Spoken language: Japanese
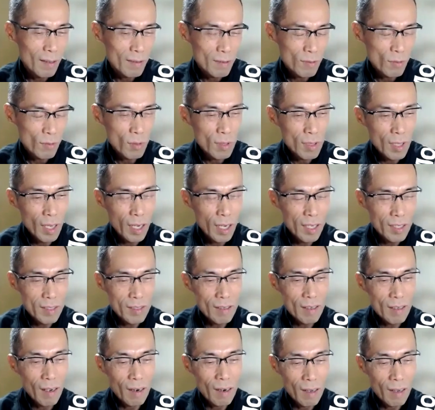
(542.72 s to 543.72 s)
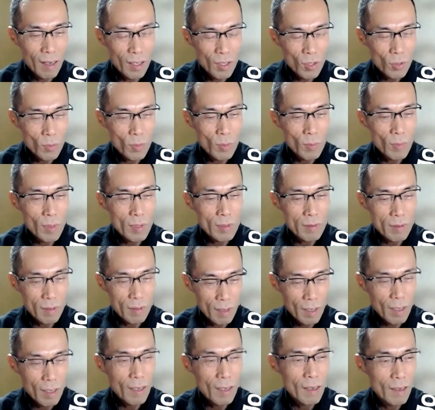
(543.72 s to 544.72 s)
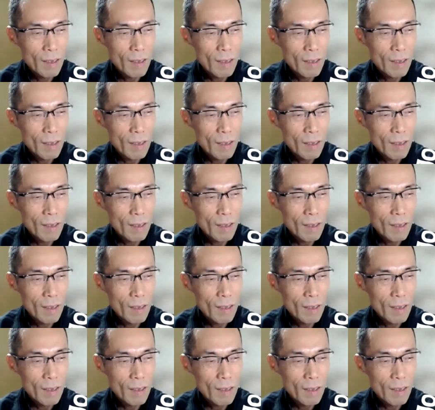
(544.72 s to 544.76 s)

それ大事かなと思いますね。